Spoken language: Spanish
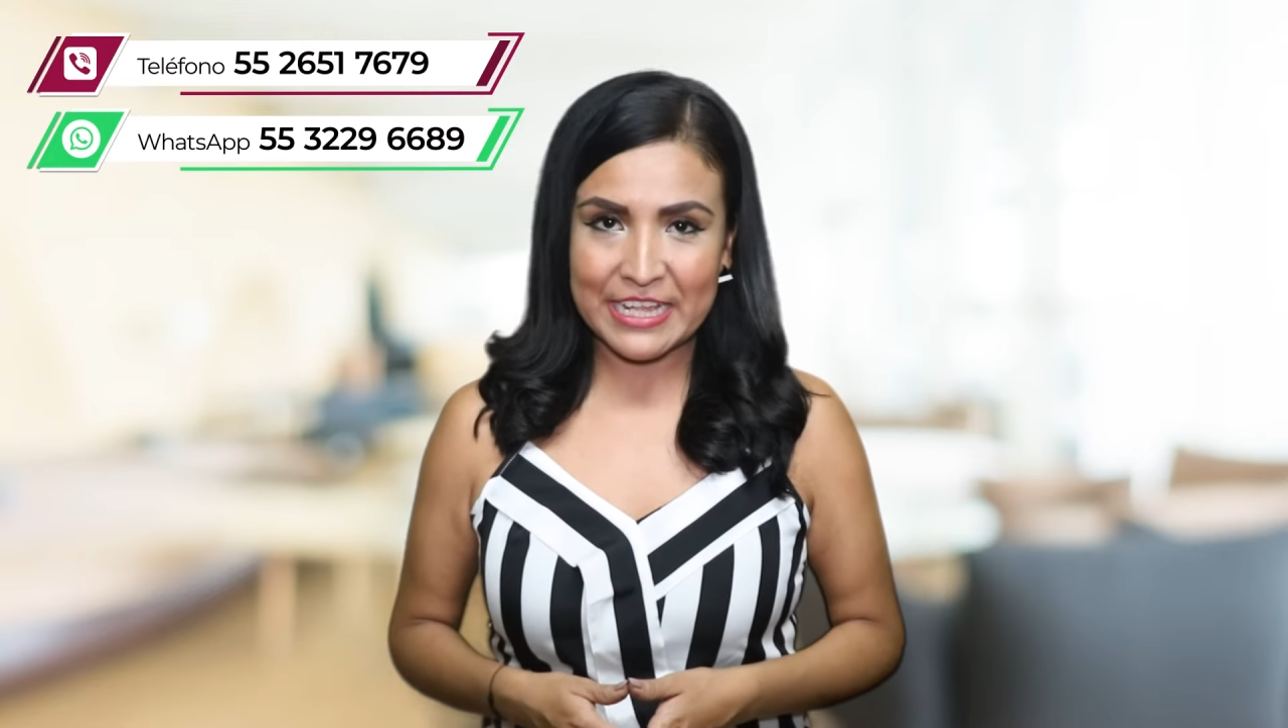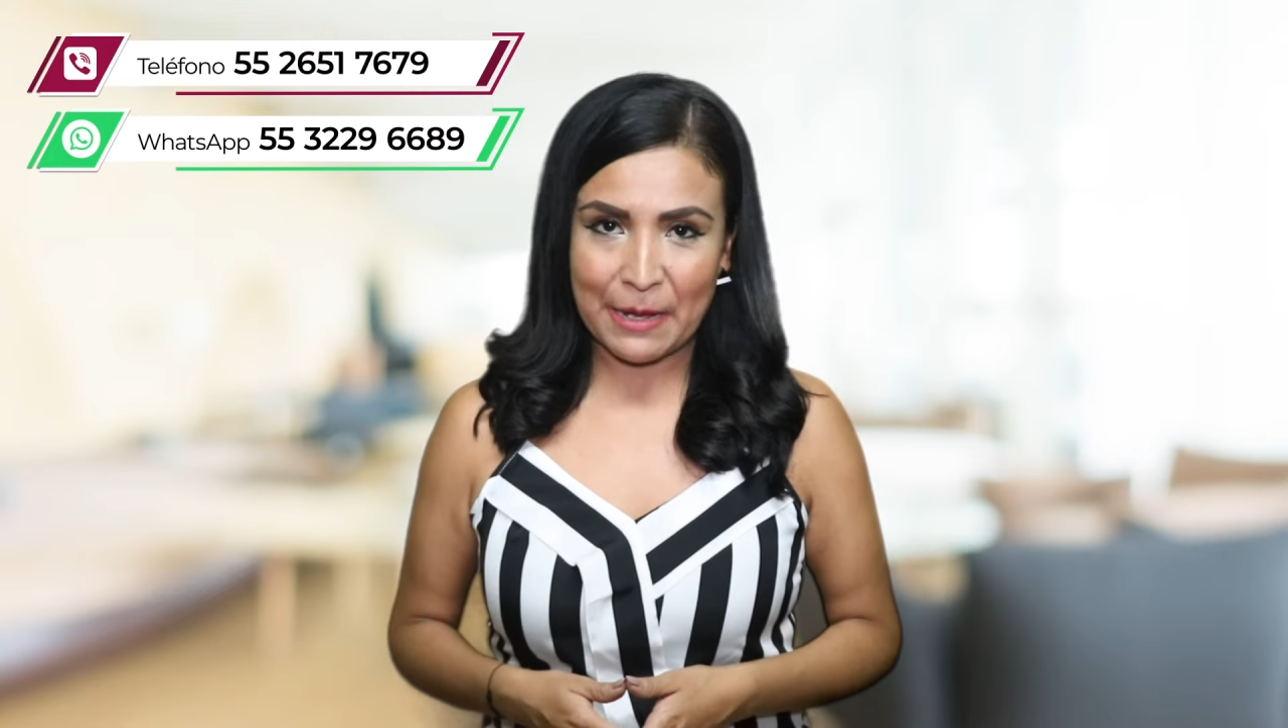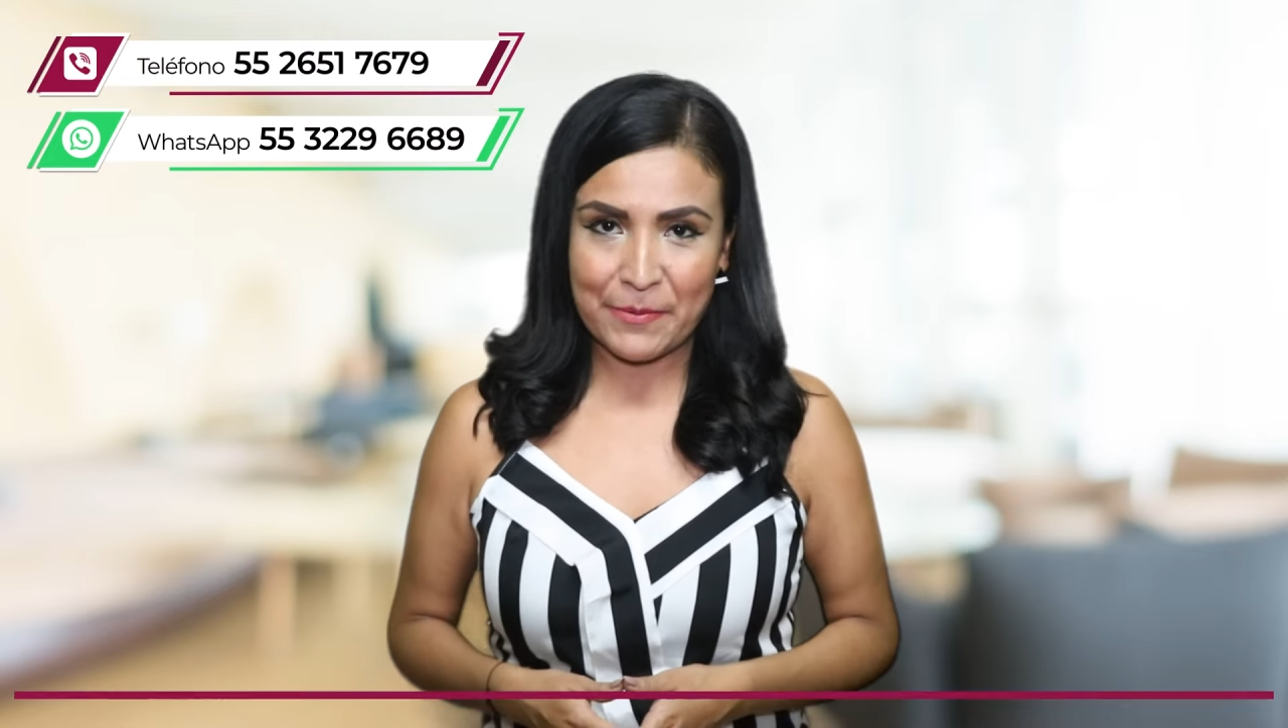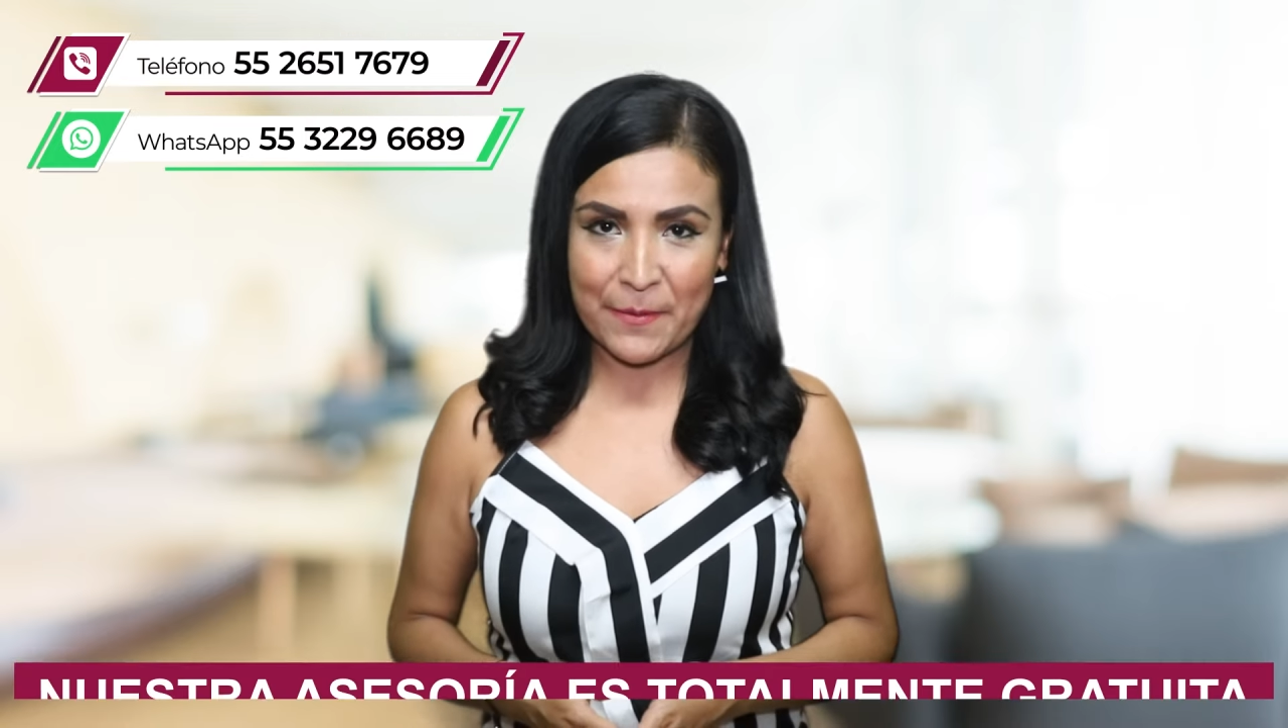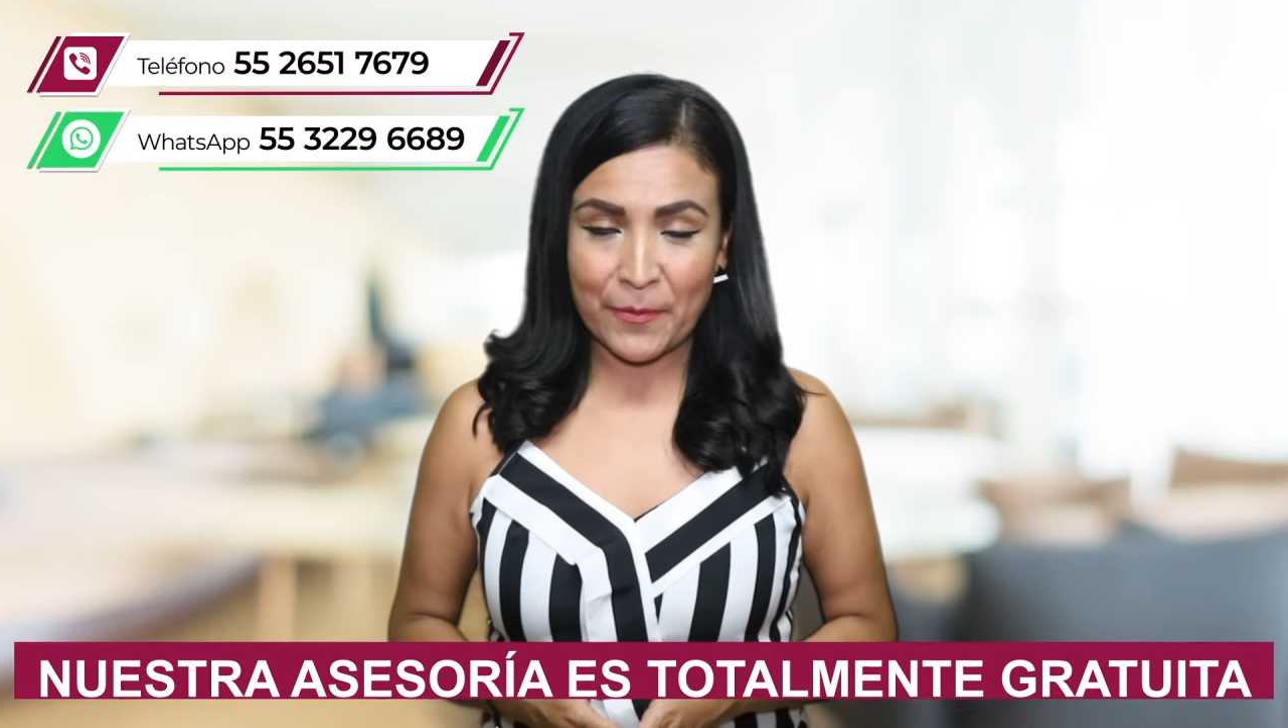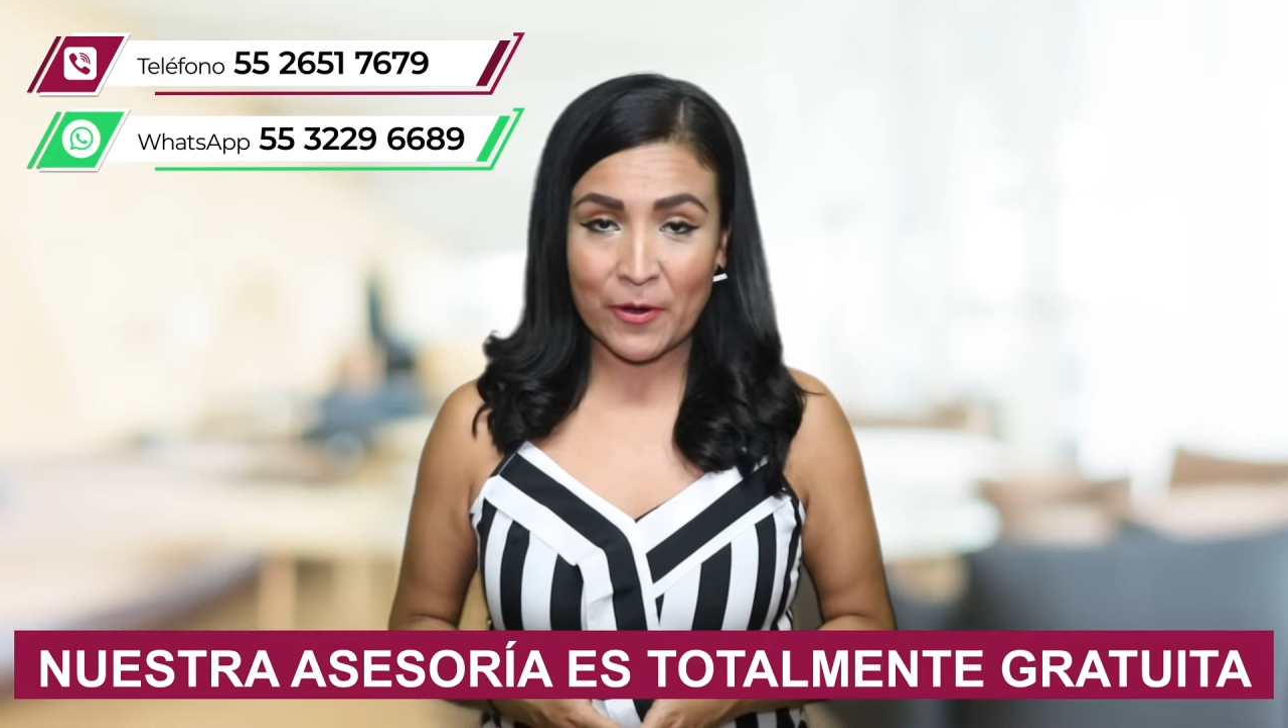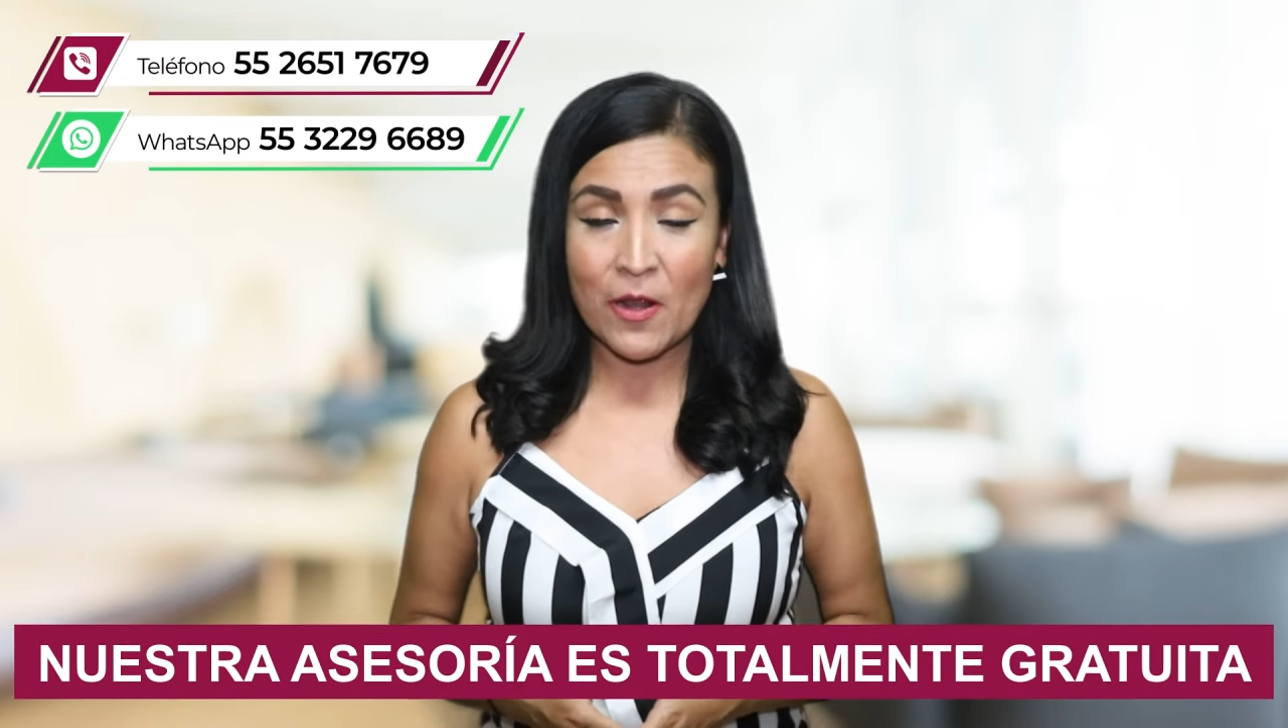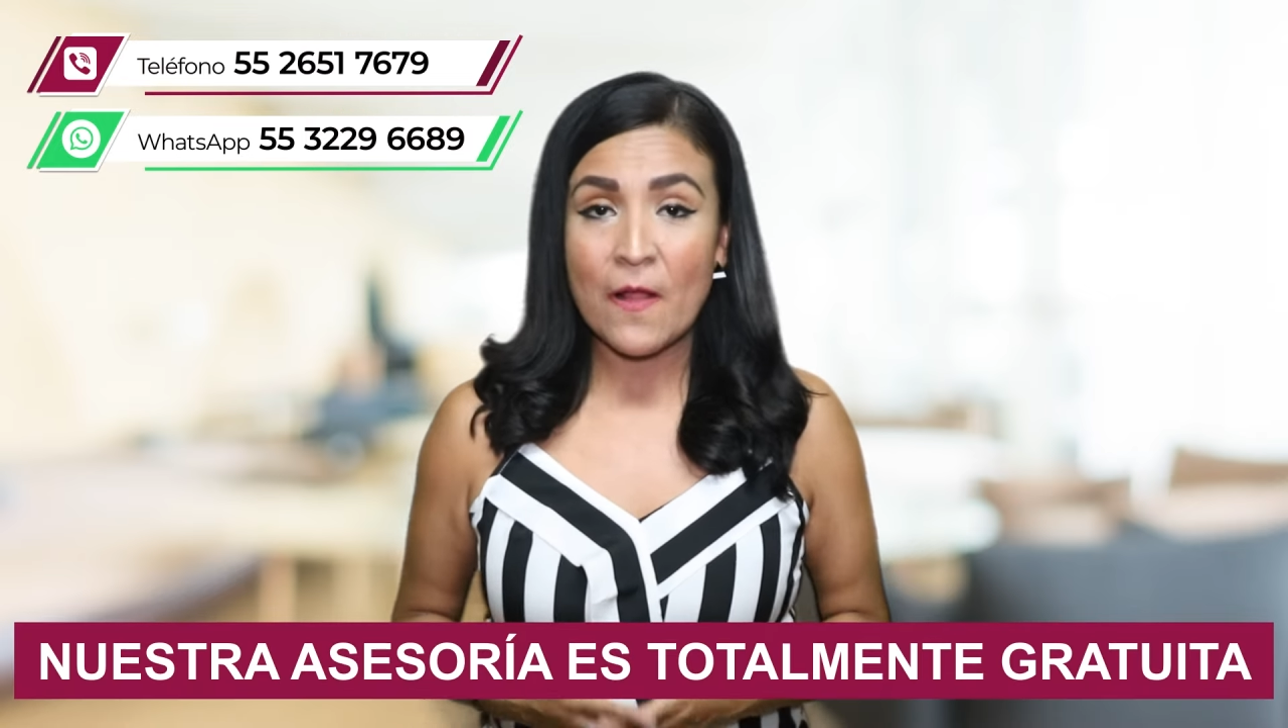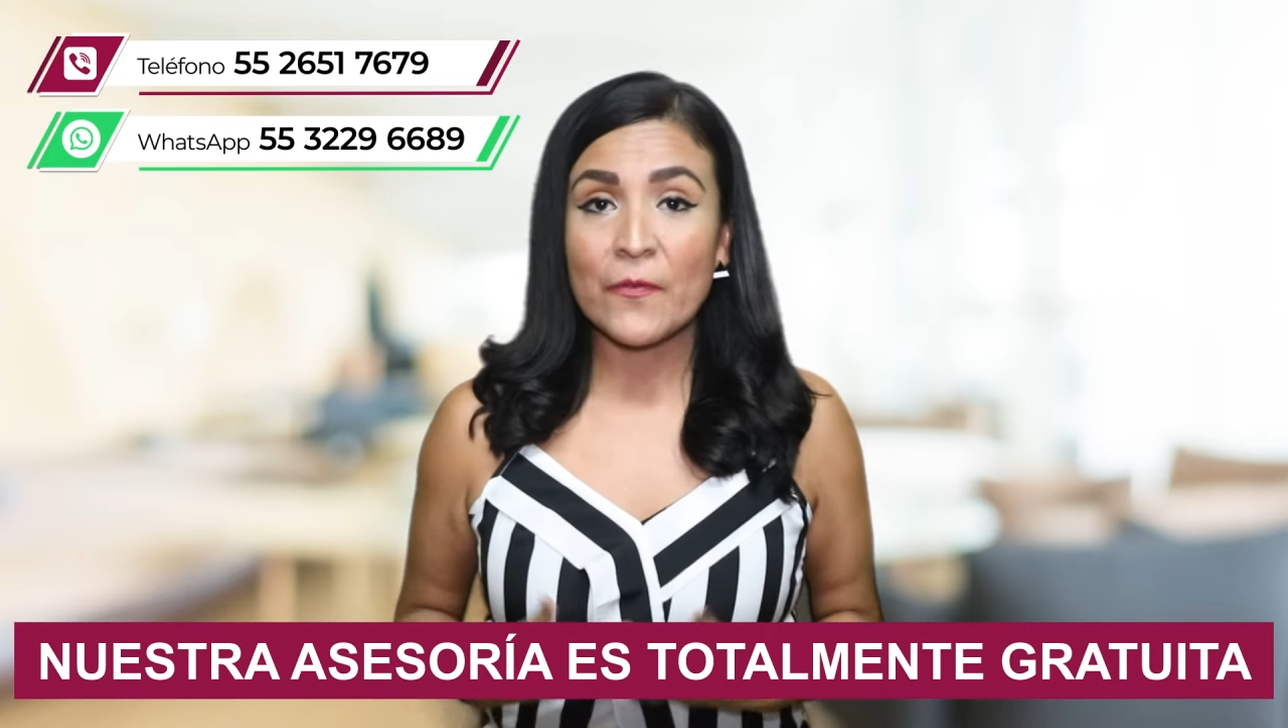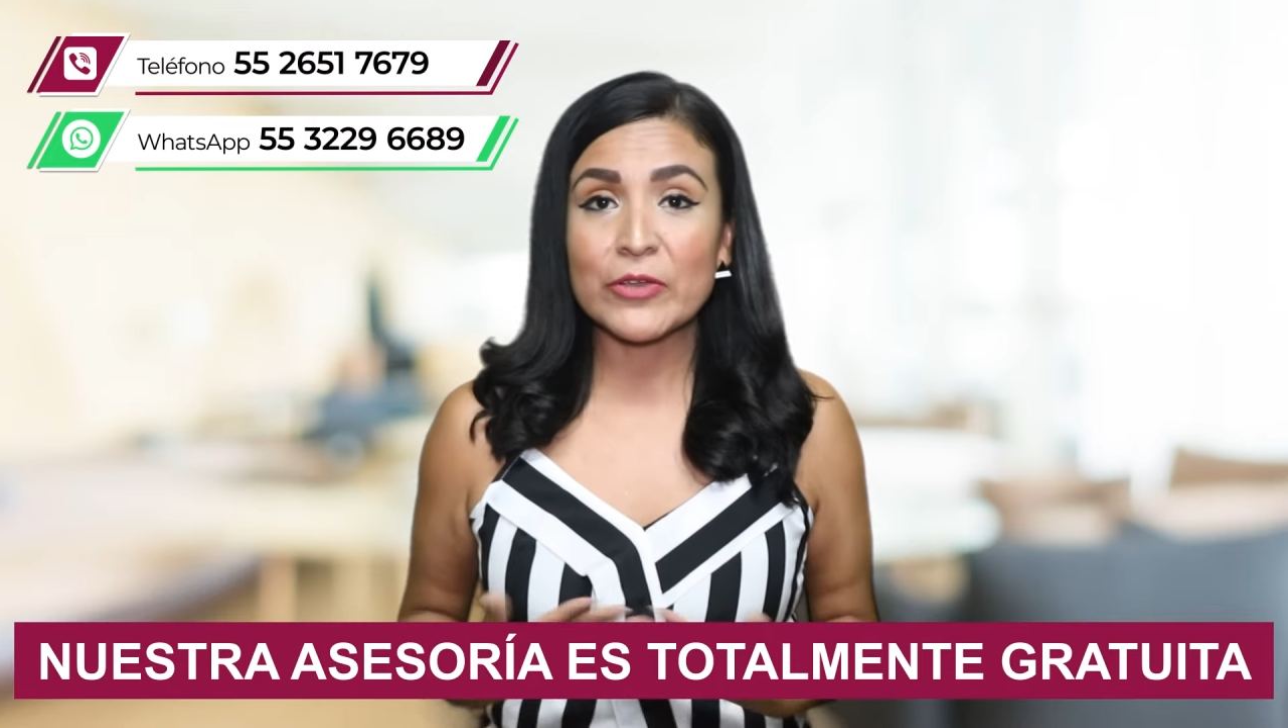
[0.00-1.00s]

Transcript: y Caprepol.